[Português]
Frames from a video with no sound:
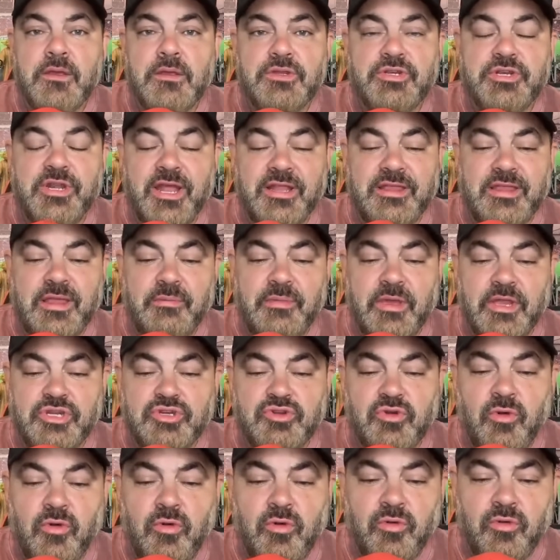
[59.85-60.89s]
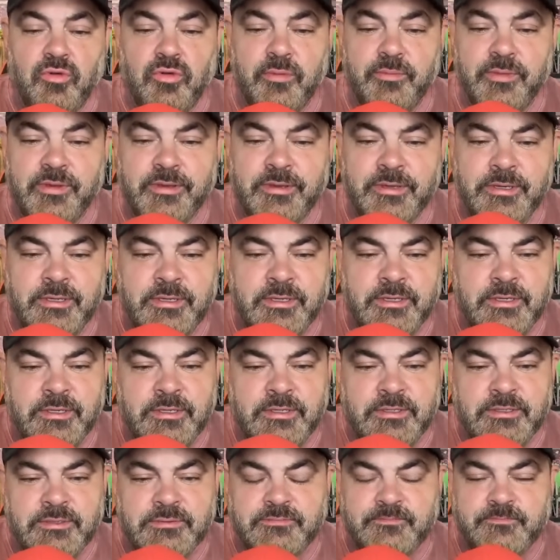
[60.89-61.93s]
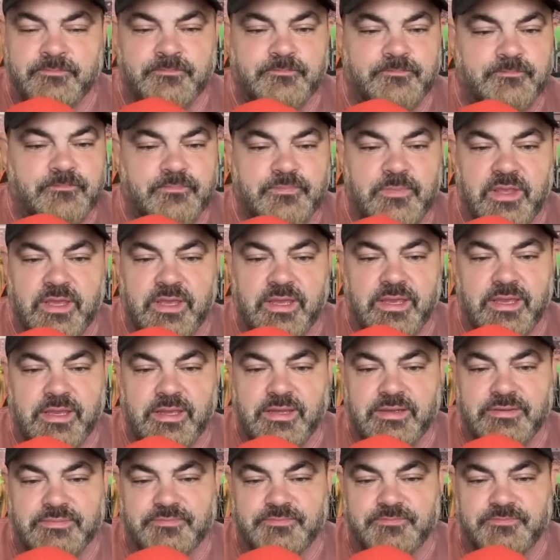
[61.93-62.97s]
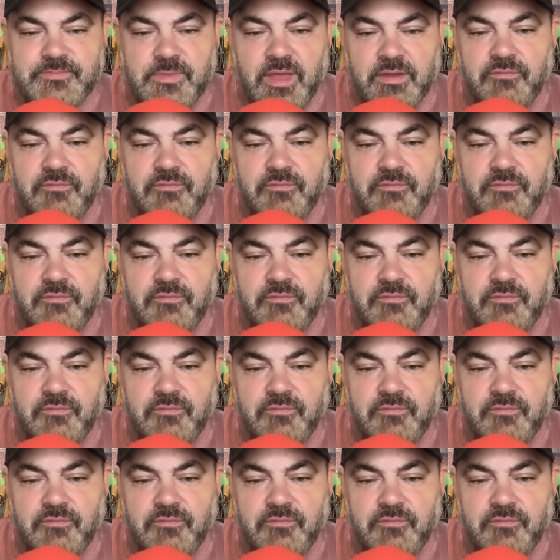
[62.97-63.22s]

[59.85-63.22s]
diretamente com o clube. É, a